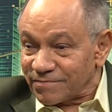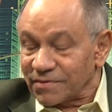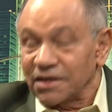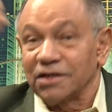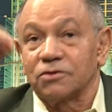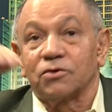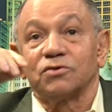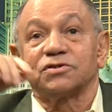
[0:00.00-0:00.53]

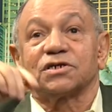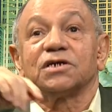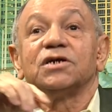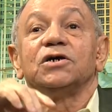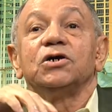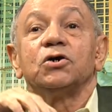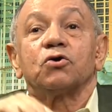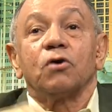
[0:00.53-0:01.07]
Entonces,
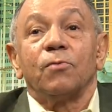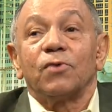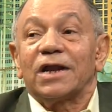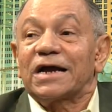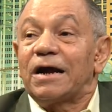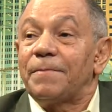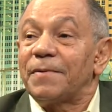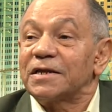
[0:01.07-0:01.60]
como la
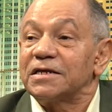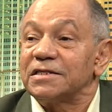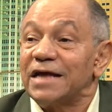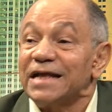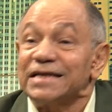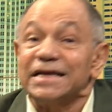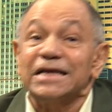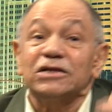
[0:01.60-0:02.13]

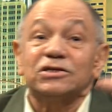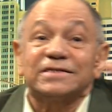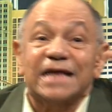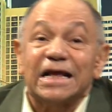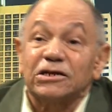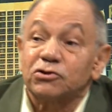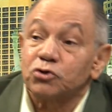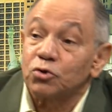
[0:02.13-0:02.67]
capacidad
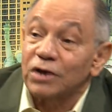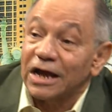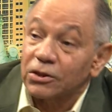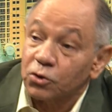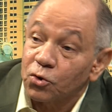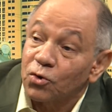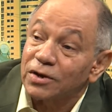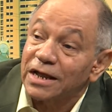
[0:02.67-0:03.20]

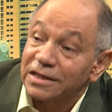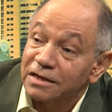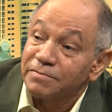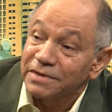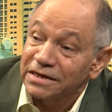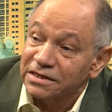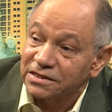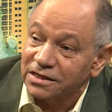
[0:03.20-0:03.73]
sancionadora del
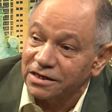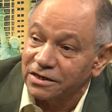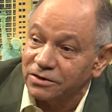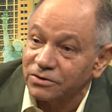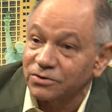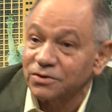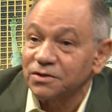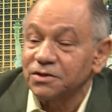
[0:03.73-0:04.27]

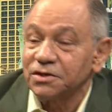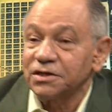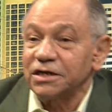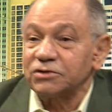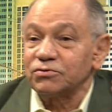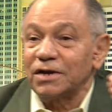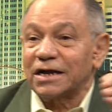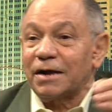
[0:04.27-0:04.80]
ministerio
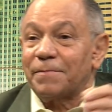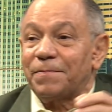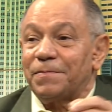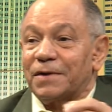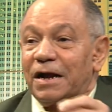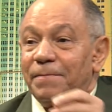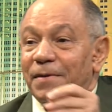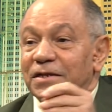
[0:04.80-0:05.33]
es una
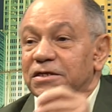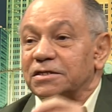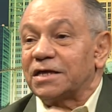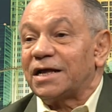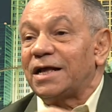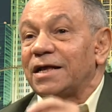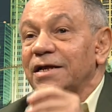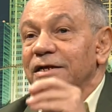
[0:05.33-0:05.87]

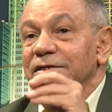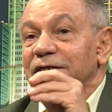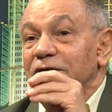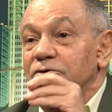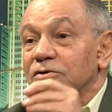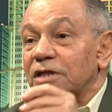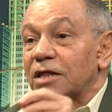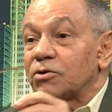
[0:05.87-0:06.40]
capacidad
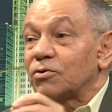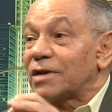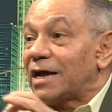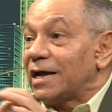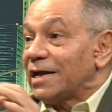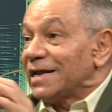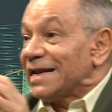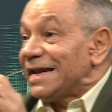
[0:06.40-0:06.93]
sancionadora
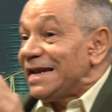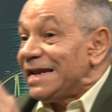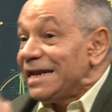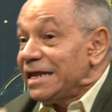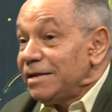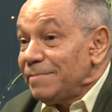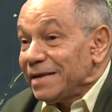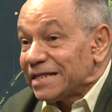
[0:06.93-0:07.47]

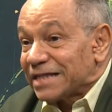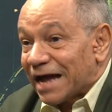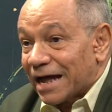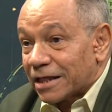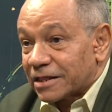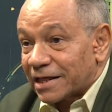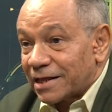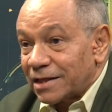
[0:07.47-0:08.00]

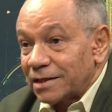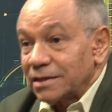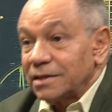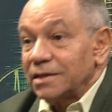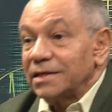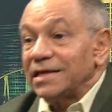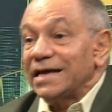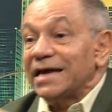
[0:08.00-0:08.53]
limitada,
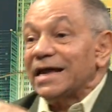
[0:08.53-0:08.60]
el